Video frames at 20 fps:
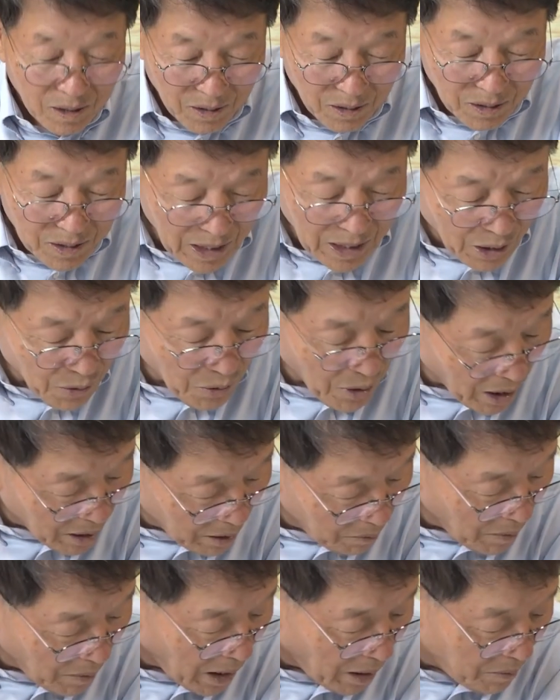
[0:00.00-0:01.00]
어,
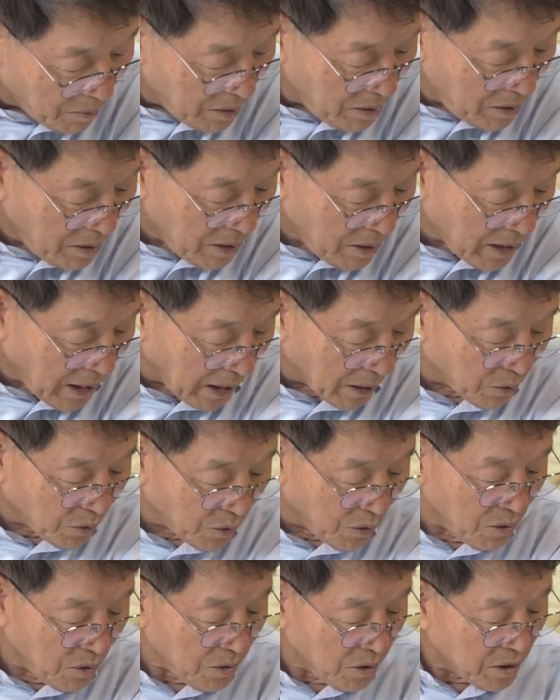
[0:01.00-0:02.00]
경외하는 마음을
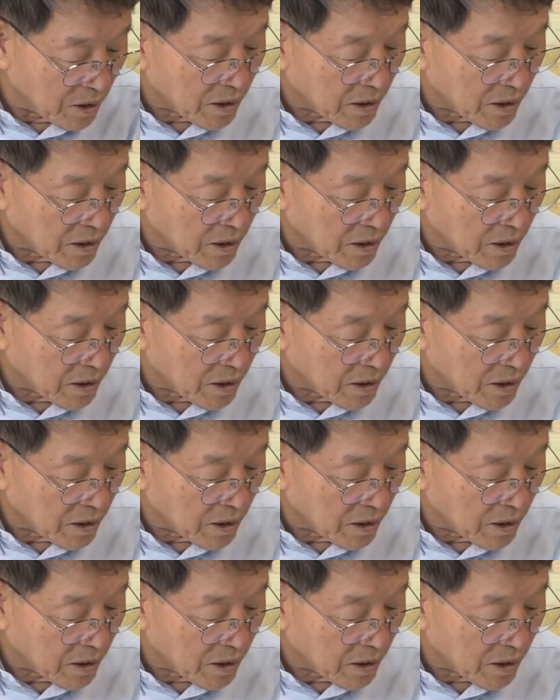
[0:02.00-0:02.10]
갖도록